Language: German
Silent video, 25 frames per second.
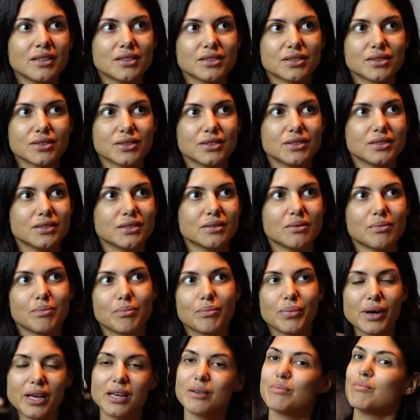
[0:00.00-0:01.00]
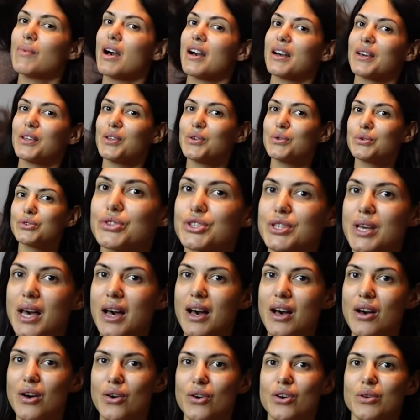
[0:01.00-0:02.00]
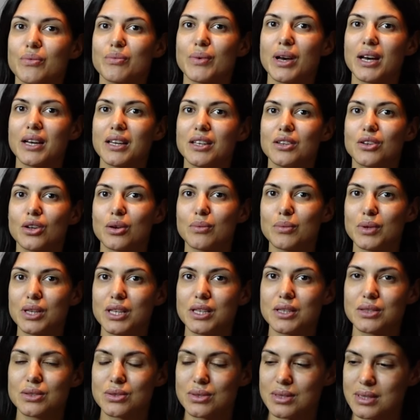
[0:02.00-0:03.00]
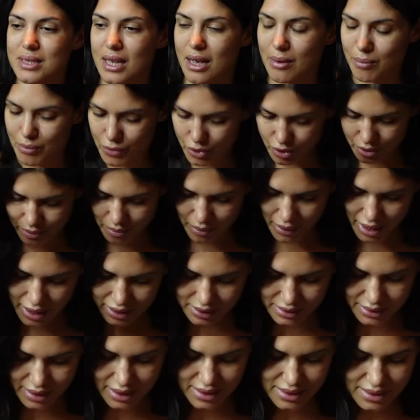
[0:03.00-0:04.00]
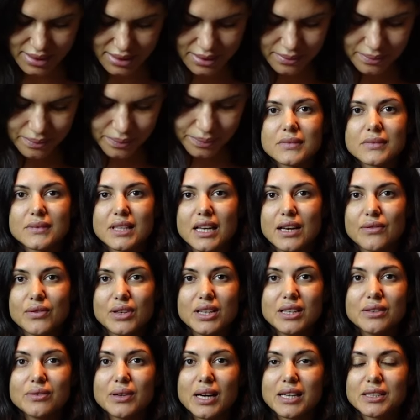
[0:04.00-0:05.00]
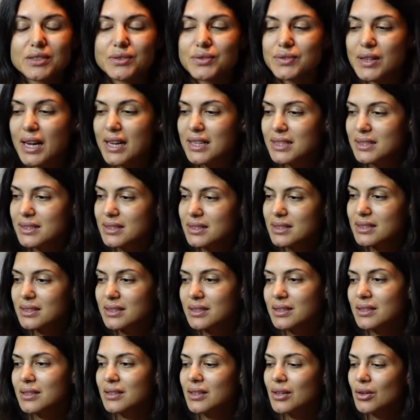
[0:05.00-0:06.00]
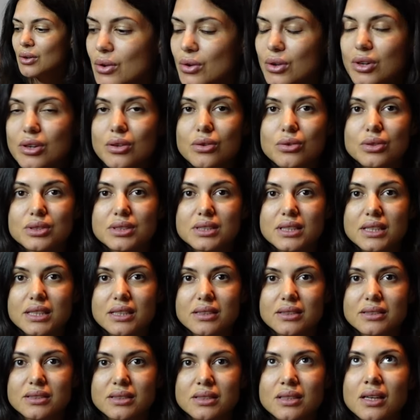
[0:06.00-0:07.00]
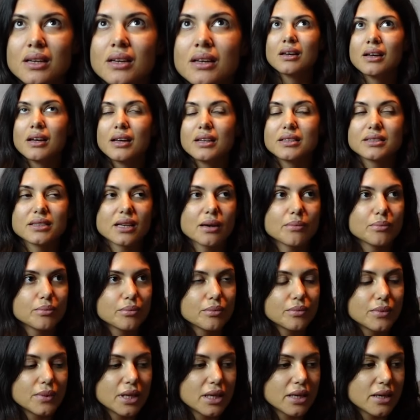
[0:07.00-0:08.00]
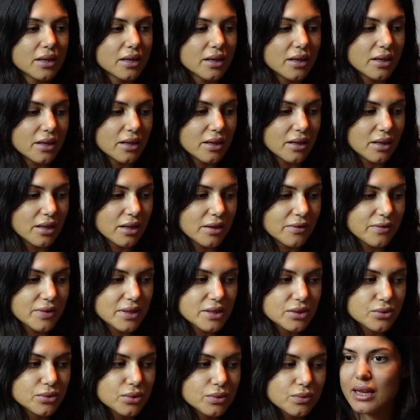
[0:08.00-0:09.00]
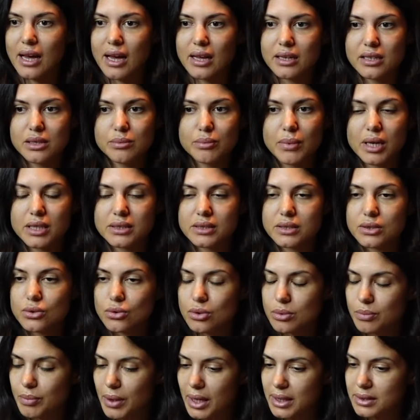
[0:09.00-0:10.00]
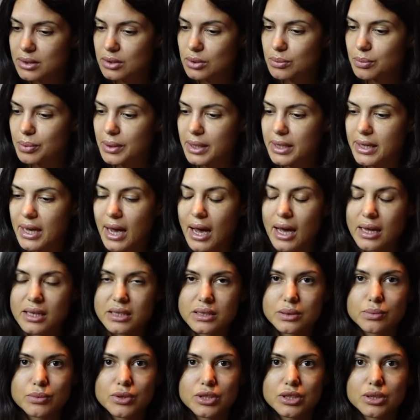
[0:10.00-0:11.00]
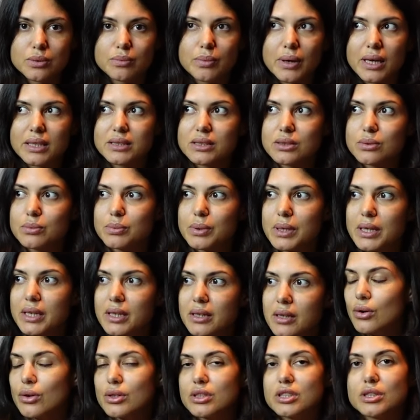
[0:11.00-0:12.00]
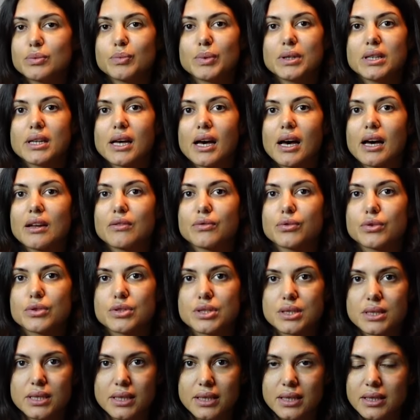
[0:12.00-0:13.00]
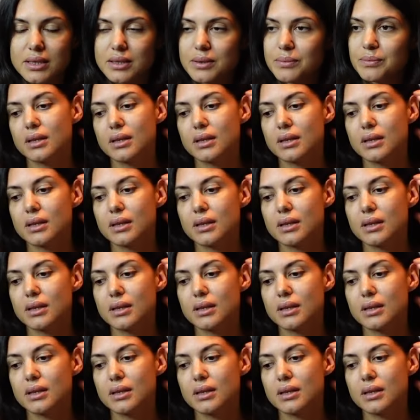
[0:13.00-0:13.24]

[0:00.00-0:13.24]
So, bring Mariuszka und Marie-Dominique zusammen und mach das. Der Wille war gefasst und los ging's. Ich habe mir äh, versucht, Animation beizubringen, alles Mögliche beizubringen. Und ich bin daran frustriert.